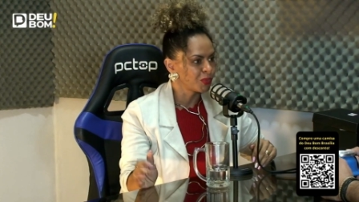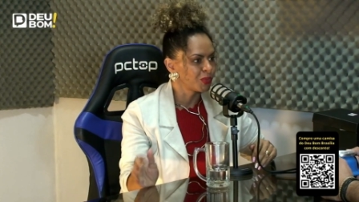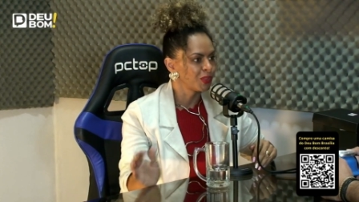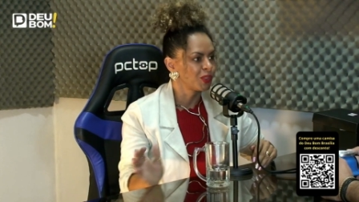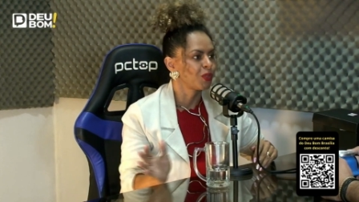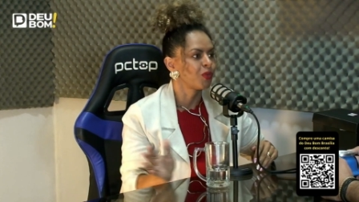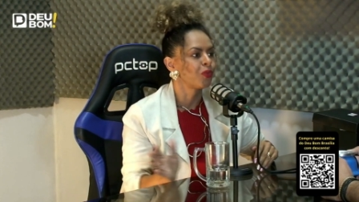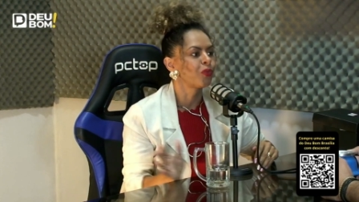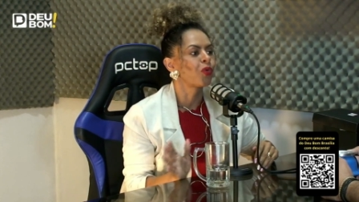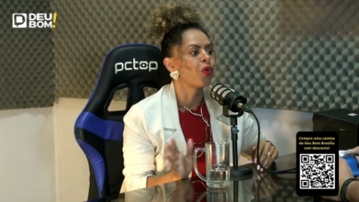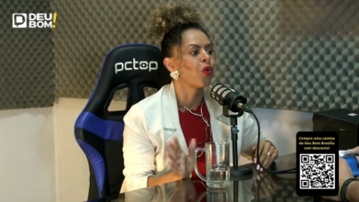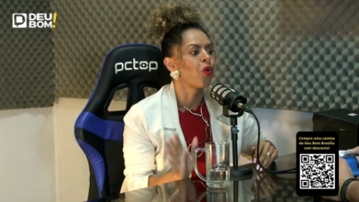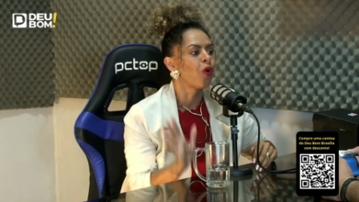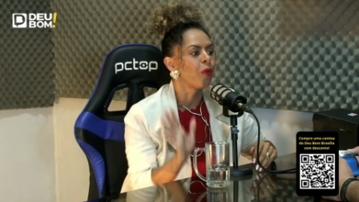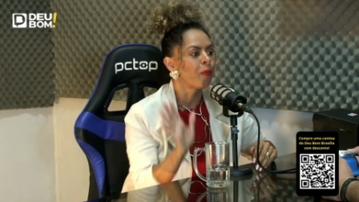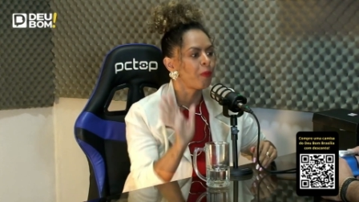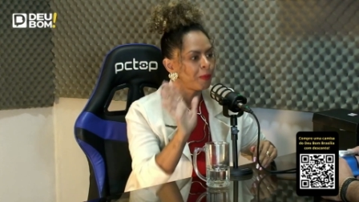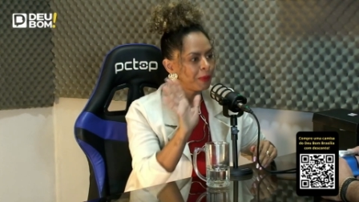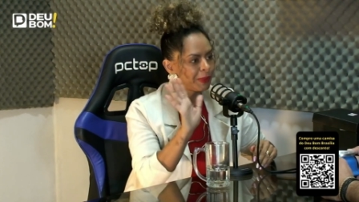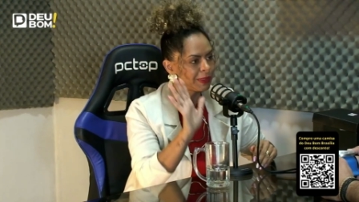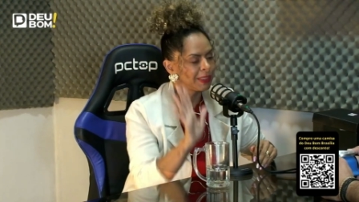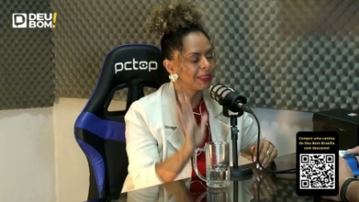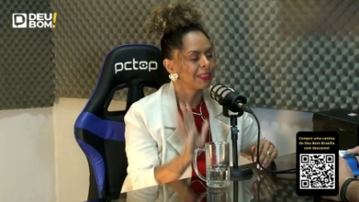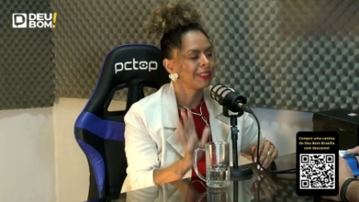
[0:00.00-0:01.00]
o seu corpo
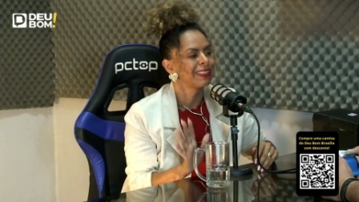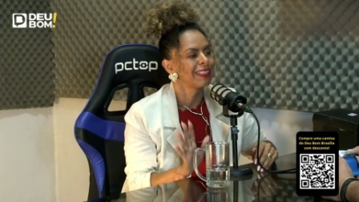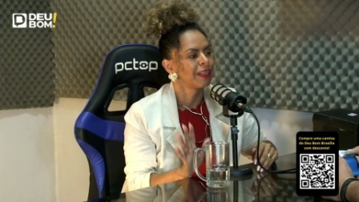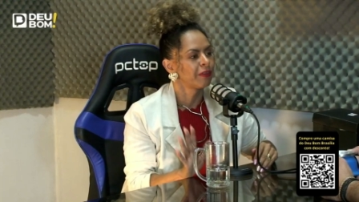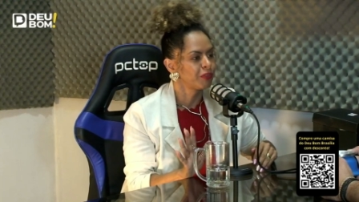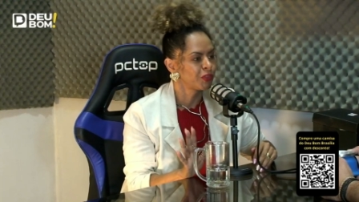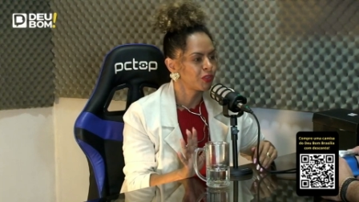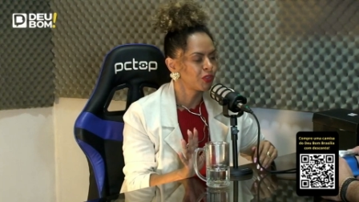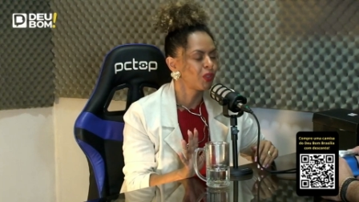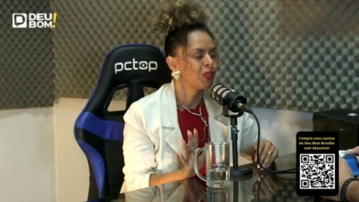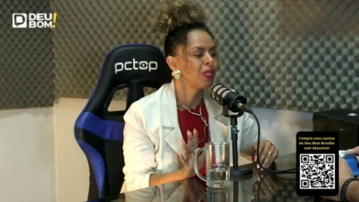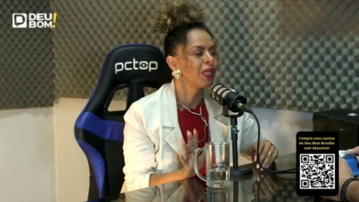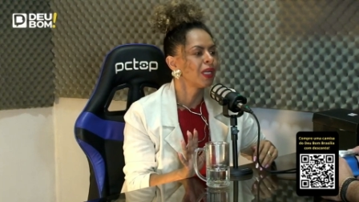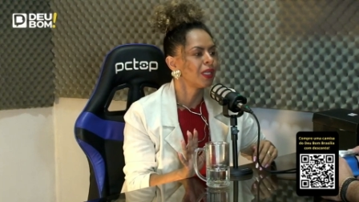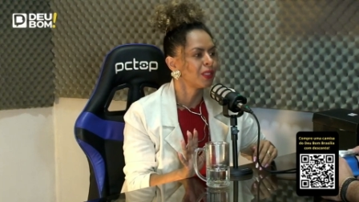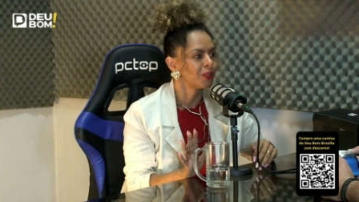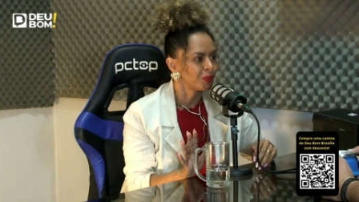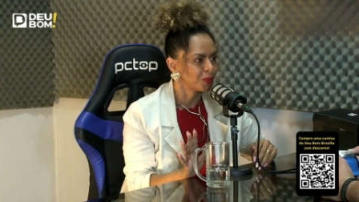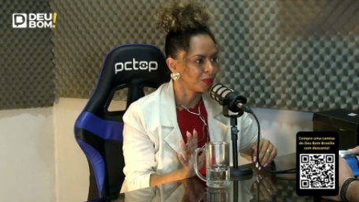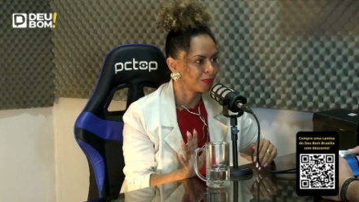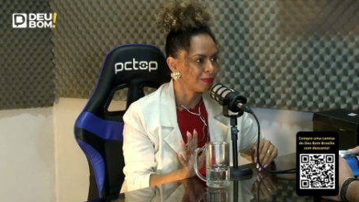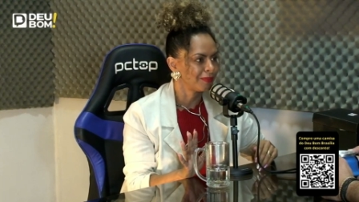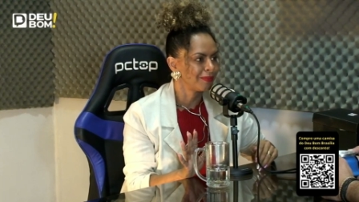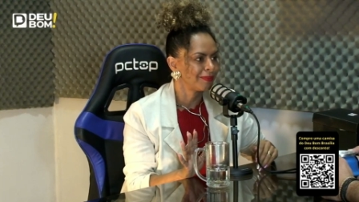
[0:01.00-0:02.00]
precisa estar
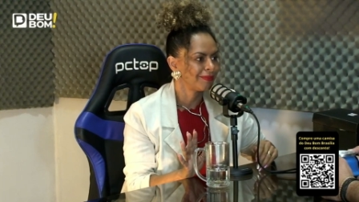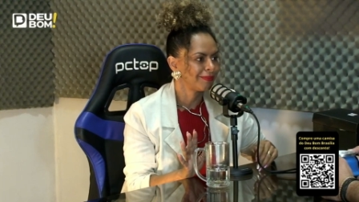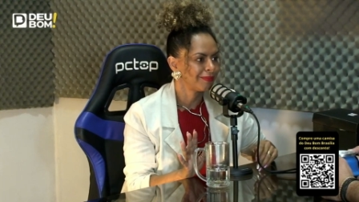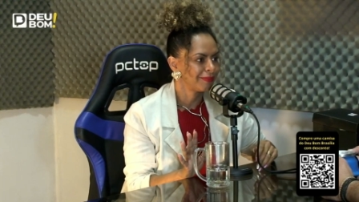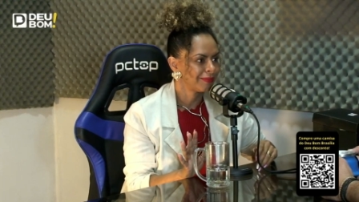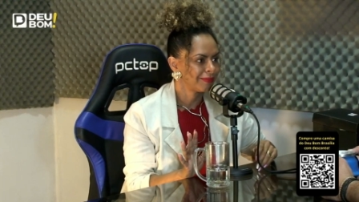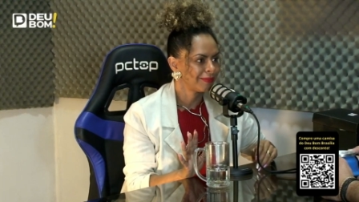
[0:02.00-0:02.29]
funcionando. Sim.